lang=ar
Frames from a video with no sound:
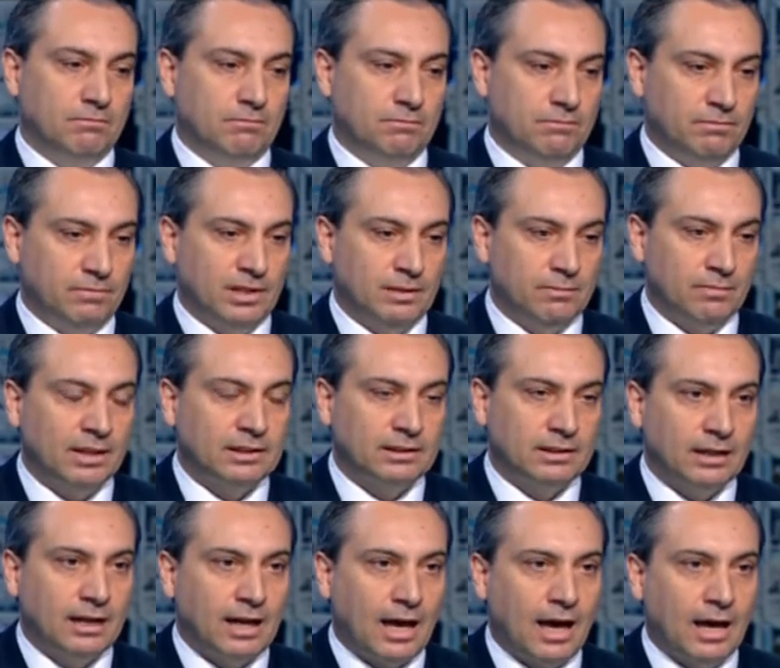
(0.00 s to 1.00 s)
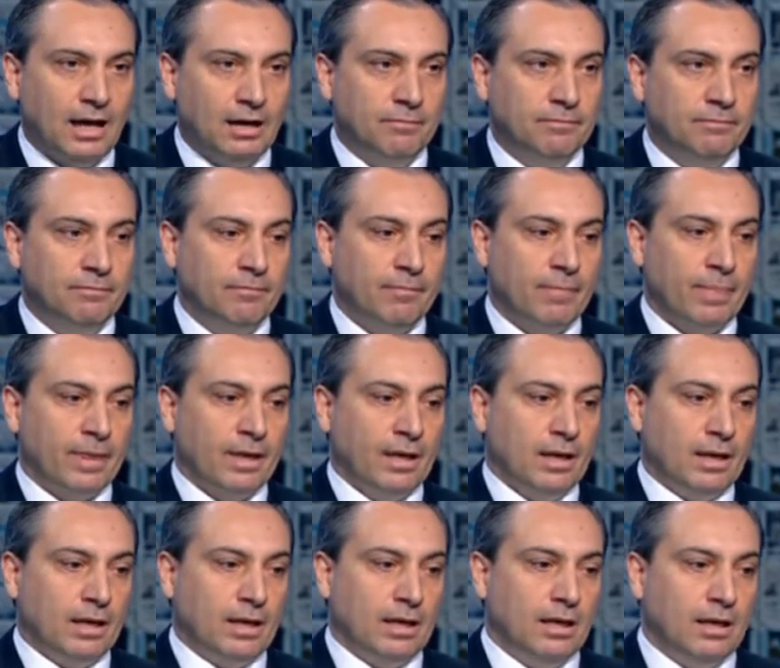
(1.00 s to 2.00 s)
بالمنطق العام
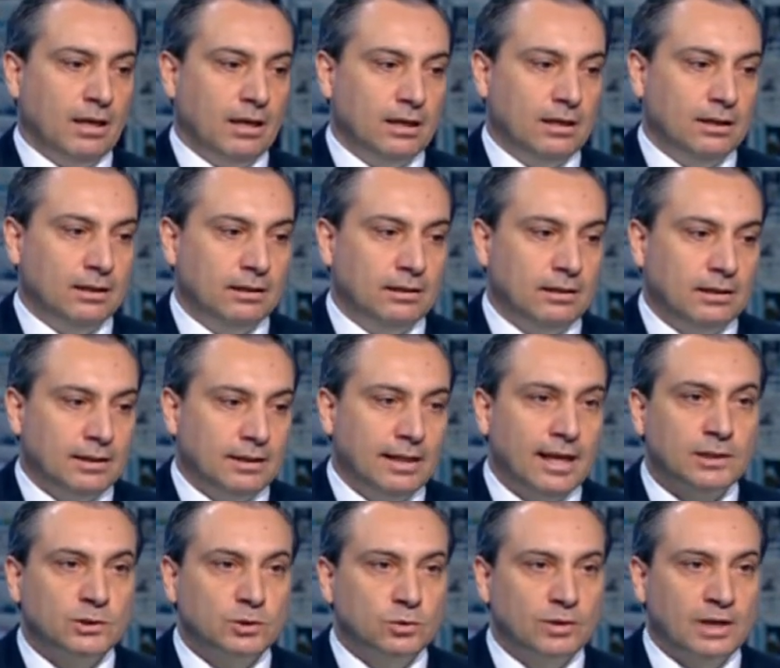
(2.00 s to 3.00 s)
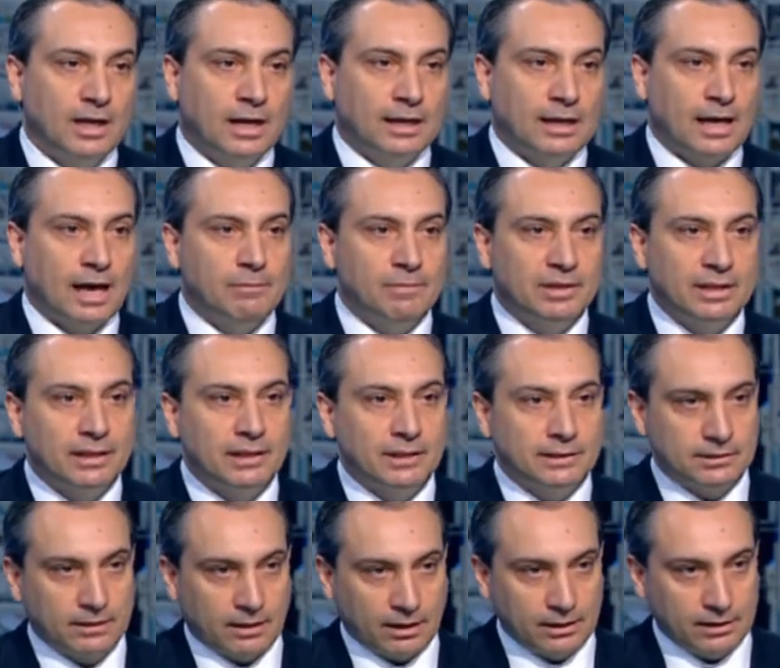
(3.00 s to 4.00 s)
ليس هناك امن
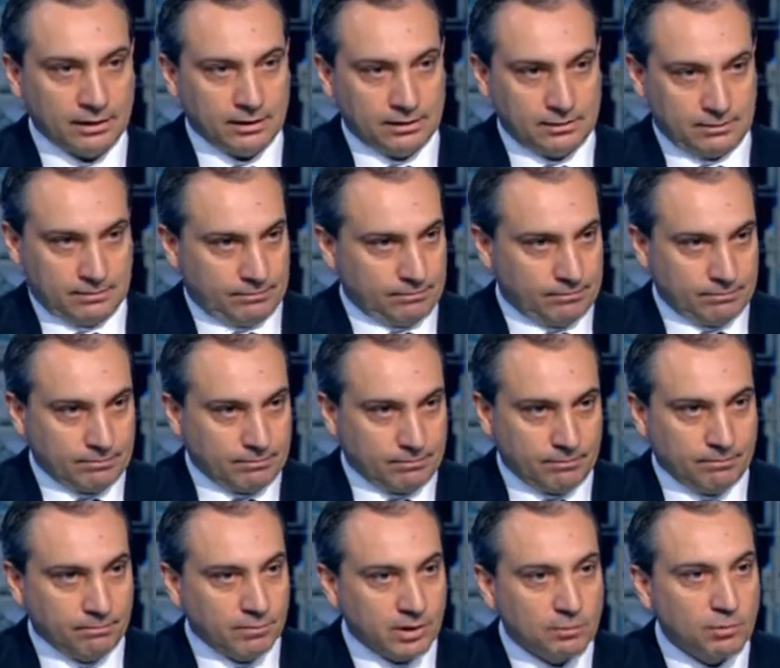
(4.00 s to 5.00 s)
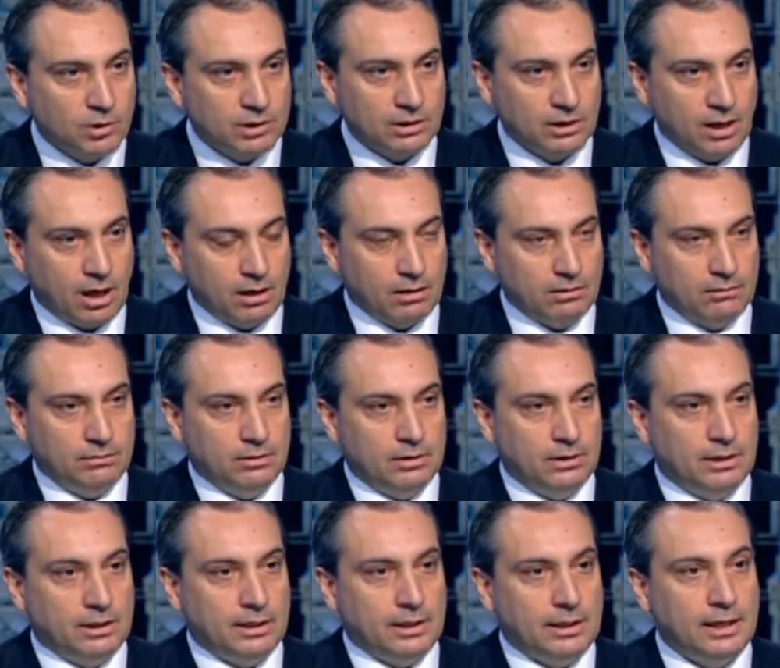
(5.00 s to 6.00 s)
لاسرائيل بالمطلق
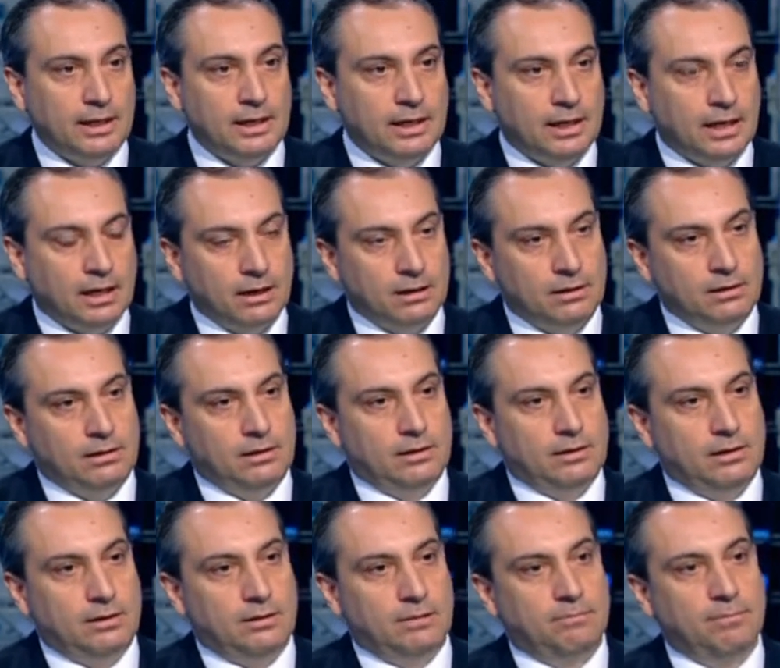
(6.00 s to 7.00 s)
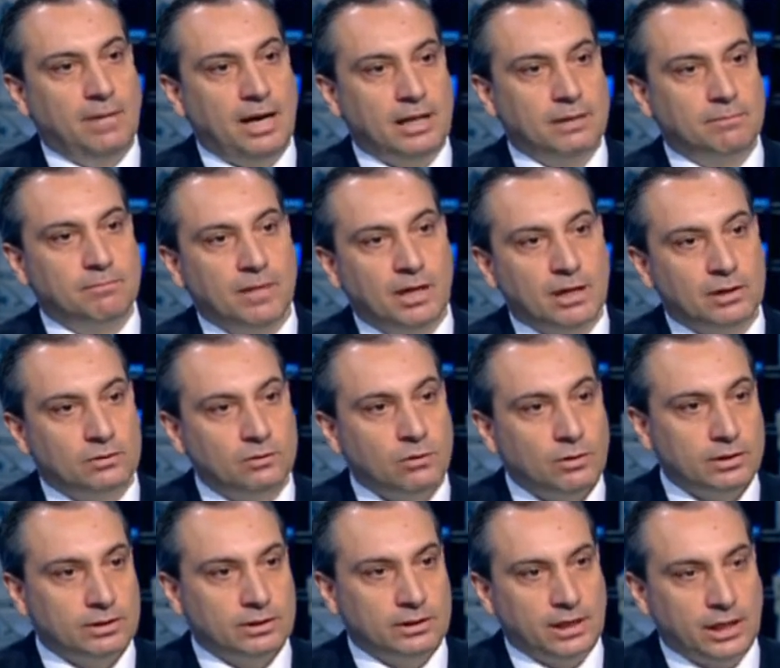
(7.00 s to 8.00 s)
إلا بعد ما
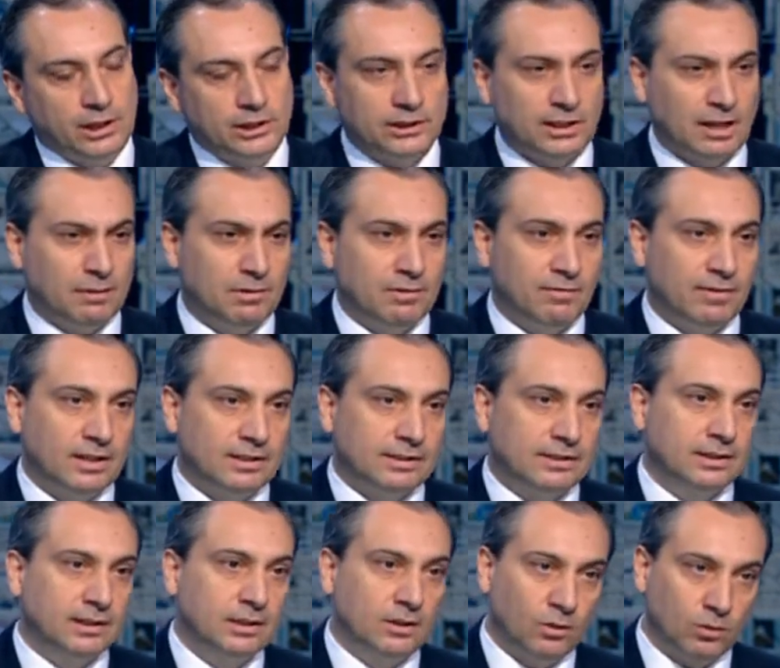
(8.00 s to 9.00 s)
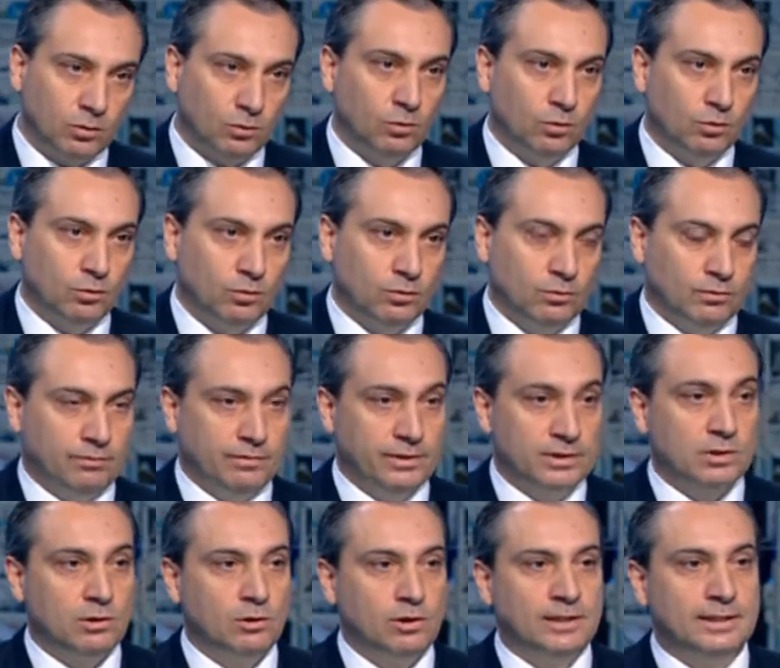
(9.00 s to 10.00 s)
تعطي الشعب الفلسطيني حقوقه في
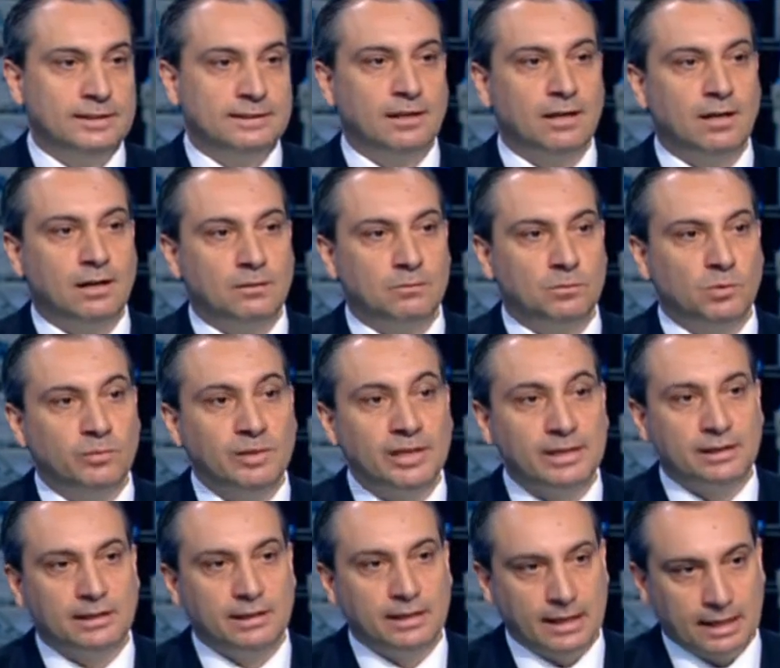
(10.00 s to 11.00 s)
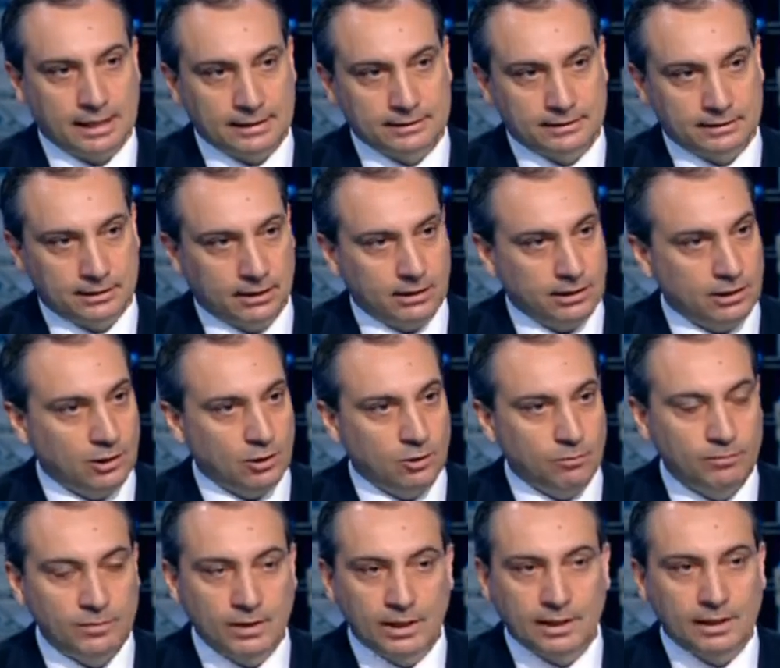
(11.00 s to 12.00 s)
ظل حصار مميت لغزة
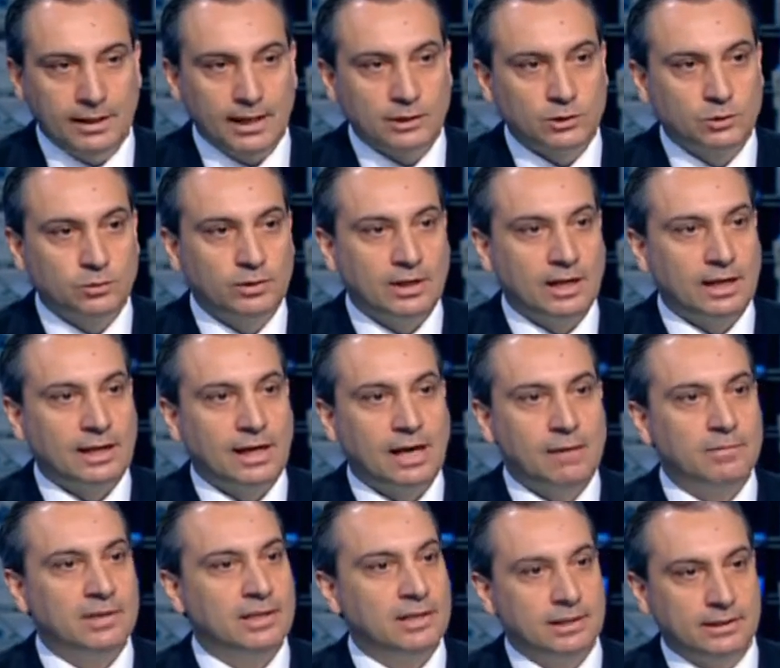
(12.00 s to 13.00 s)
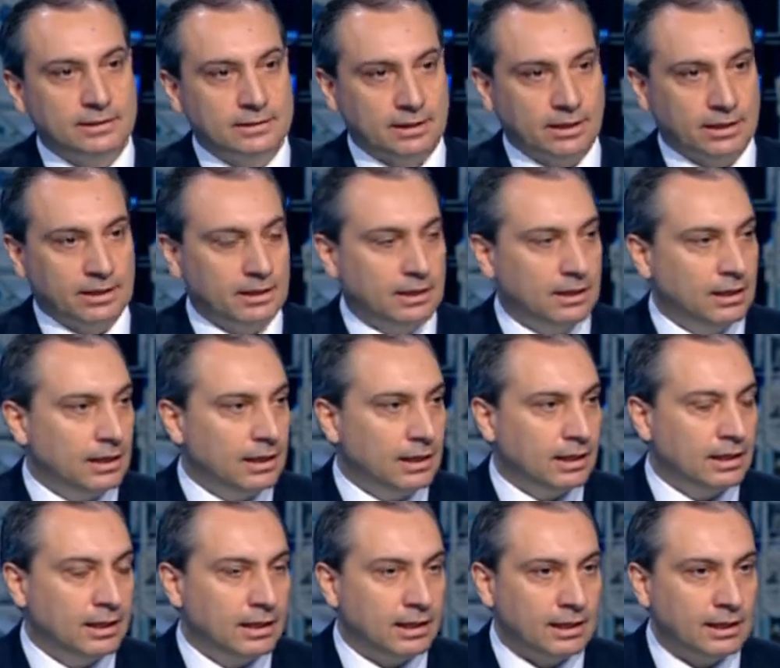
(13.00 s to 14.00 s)
اليوم ليس هناك أمن لإسرائيل
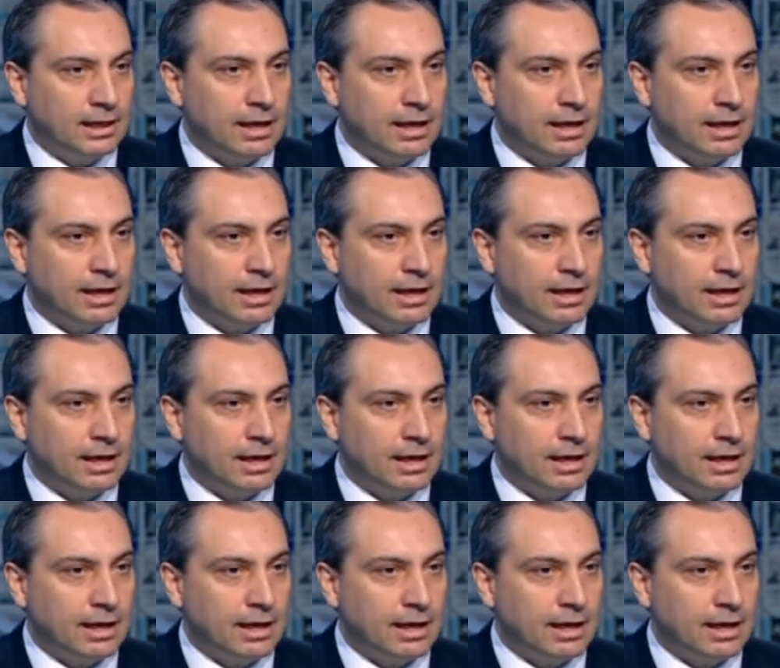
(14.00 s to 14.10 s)
نعم.